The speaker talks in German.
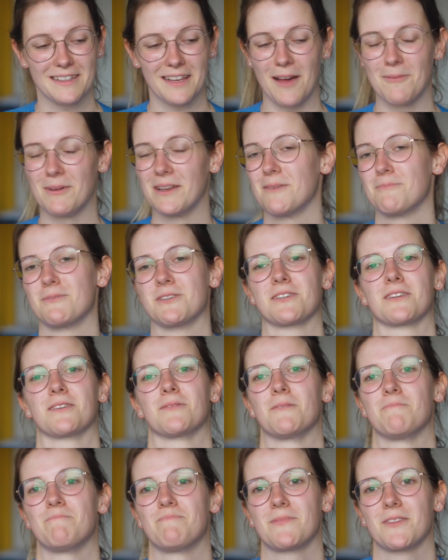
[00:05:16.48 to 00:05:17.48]
kann man nicht
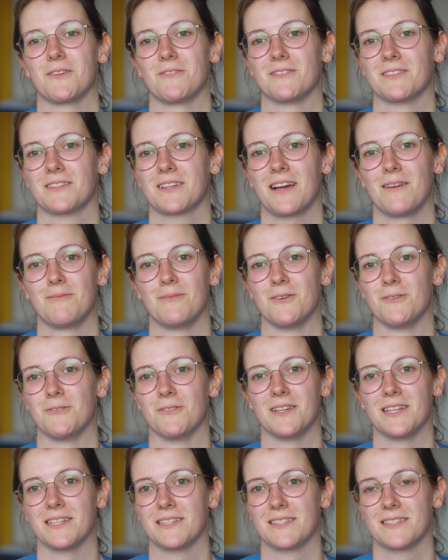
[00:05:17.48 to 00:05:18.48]
beschreiben und kann man
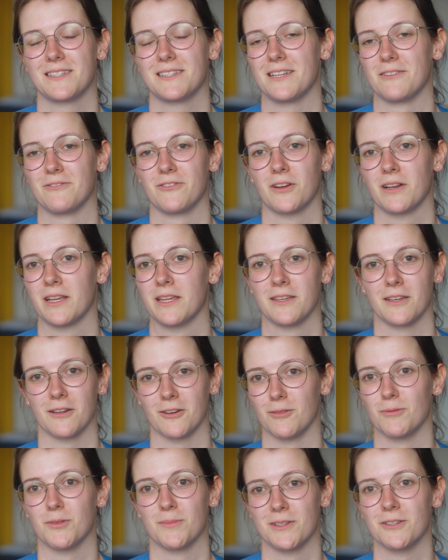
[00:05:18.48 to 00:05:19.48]
auch nicht, nicht vergleichen,
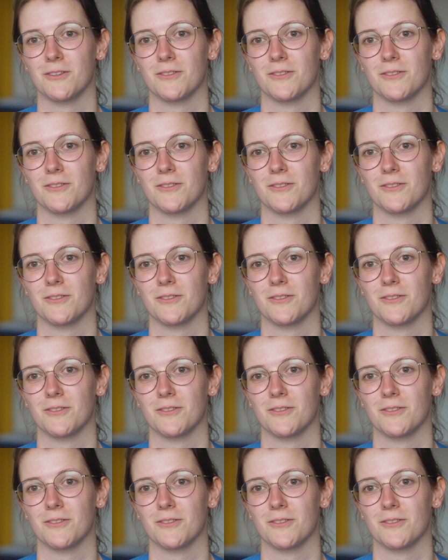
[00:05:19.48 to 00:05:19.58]
glaube ich, mit